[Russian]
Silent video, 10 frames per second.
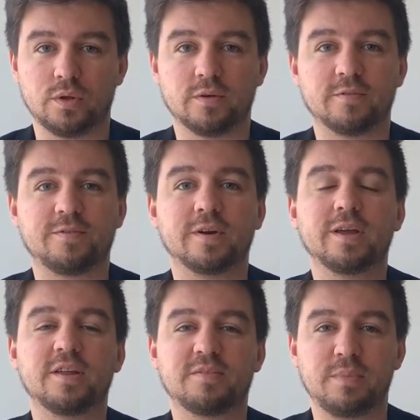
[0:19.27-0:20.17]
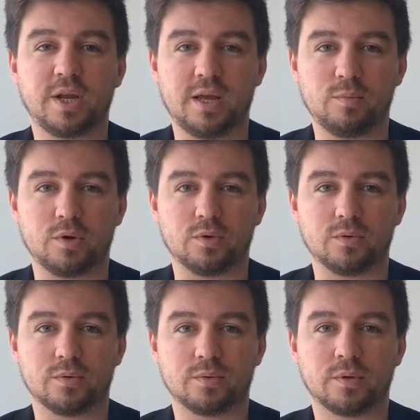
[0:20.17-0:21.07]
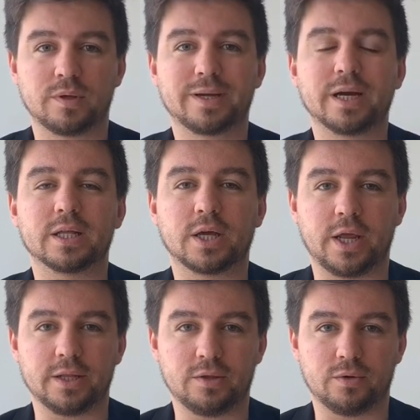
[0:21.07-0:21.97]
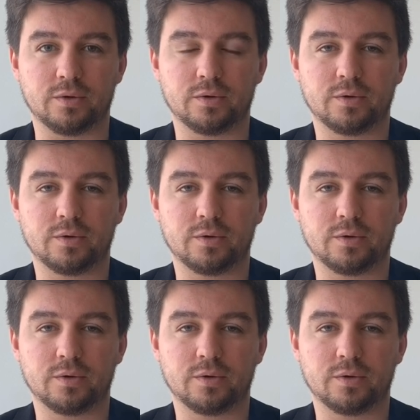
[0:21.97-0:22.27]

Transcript: в измеримую, конкретную,